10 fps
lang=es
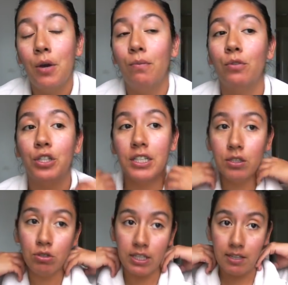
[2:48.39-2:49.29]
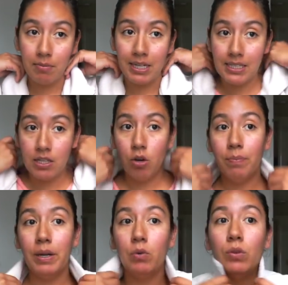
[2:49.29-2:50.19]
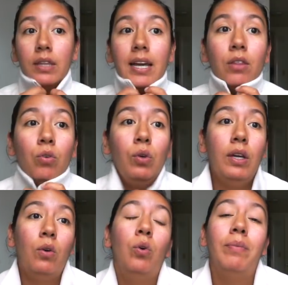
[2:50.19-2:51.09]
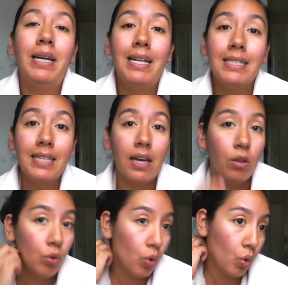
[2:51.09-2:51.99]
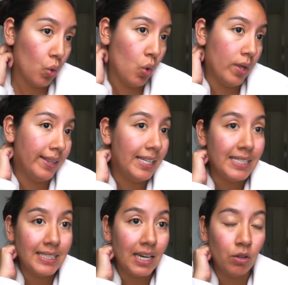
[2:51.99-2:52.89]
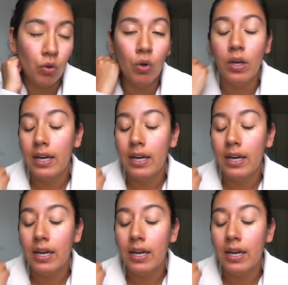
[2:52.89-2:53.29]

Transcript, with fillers: Muchas de ustedes me han estado preguntando o me han estado diciendo